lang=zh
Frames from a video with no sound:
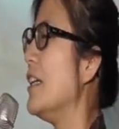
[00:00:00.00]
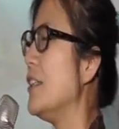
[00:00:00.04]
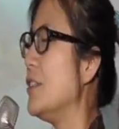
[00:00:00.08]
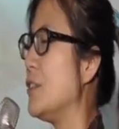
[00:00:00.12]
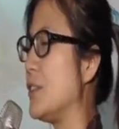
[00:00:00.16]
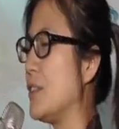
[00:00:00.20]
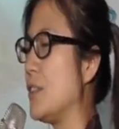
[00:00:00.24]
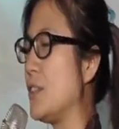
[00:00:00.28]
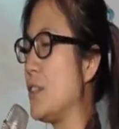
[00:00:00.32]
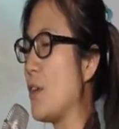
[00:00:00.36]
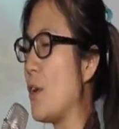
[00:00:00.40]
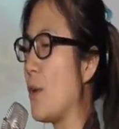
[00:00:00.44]

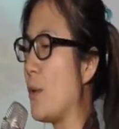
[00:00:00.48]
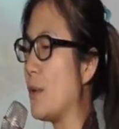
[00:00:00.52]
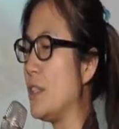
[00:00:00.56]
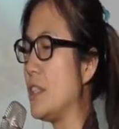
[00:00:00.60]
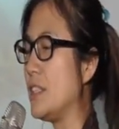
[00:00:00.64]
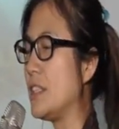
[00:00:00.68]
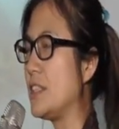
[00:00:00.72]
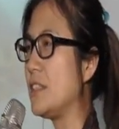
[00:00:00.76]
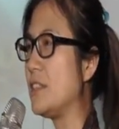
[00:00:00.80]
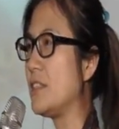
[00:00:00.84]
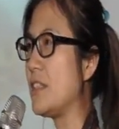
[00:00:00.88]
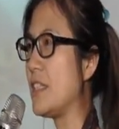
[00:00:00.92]
就是有
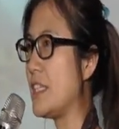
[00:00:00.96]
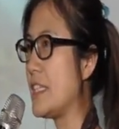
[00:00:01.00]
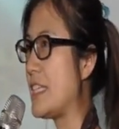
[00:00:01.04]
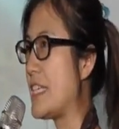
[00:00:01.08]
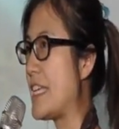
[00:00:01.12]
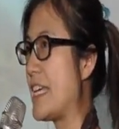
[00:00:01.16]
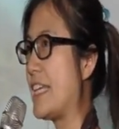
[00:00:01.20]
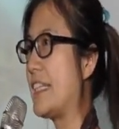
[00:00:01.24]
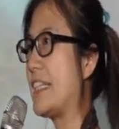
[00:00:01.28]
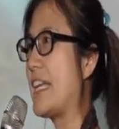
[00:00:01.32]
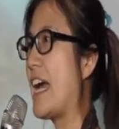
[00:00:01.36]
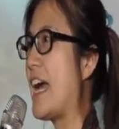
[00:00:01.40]
一梯
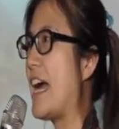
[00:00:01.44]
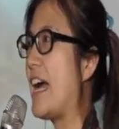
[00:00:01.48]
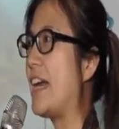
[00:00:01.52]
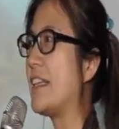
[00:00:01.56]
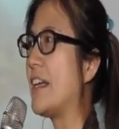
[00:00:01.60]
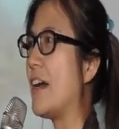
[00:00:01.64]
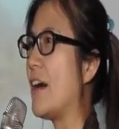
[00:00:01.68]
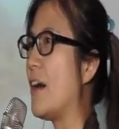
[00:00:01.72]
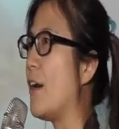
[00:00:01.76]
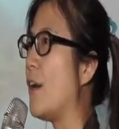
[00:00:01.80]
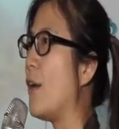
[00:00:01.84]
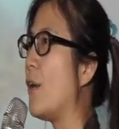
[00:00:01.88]
田啊，
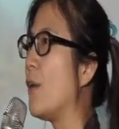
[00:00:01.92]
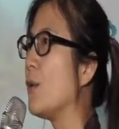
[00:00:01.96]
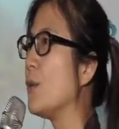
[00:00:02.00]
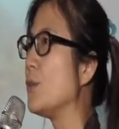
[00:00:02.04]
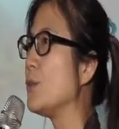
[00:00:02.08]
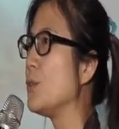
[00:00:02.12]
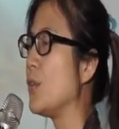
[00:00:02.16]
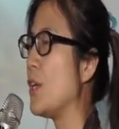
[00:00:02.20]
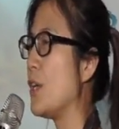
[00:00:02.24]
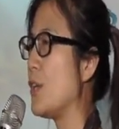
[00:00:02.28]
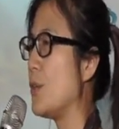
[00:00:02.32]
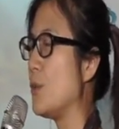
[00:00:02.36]
然后
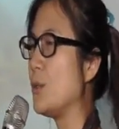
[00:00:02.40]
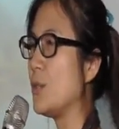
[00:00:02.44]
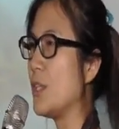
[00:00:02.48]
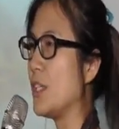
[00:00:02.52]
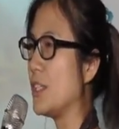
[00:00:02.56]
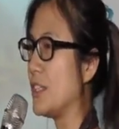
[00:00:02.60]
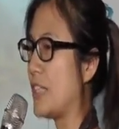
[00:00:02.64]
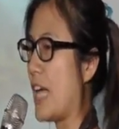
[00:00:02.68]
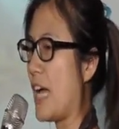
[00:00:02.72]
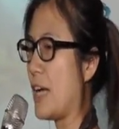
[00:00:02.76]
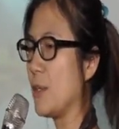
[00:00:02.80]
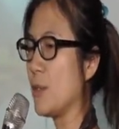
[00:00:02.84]
翠绿
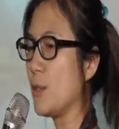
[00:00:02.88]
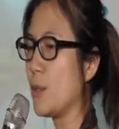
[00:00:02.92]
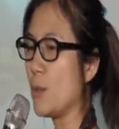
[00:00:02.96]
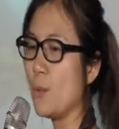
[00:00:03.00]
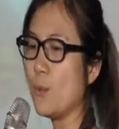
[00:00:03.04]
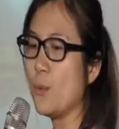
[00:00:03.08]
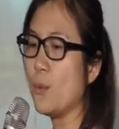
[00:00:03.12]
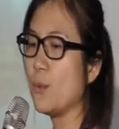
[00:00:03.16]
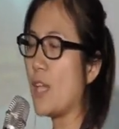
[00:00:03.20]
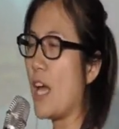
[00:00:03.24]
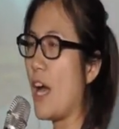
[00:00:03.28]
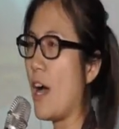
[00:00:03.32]
的山
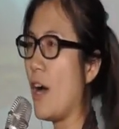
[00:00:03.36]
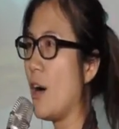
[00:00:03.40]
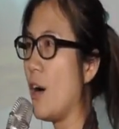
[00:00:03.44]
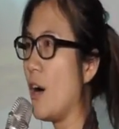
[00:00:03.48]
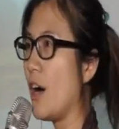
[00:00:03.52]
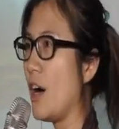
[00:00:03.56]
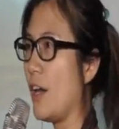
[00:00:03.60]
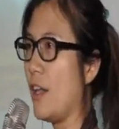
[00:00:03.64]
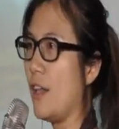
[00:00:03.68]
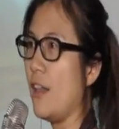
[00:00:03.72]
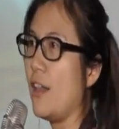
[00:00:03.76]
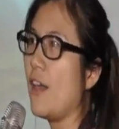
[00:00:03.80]
谷，然后
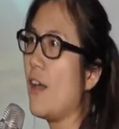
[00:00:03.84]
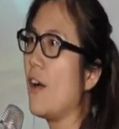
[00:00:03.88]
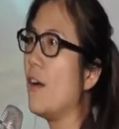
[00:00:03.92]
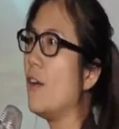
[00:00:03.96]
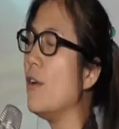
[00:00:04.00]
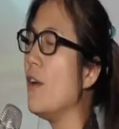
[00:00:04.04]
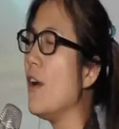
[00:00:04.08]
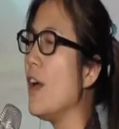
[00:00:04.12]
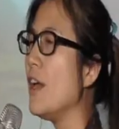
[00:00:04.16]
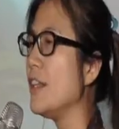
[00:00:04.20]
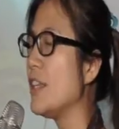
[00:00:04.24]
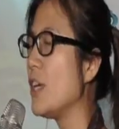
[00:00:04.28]
河流。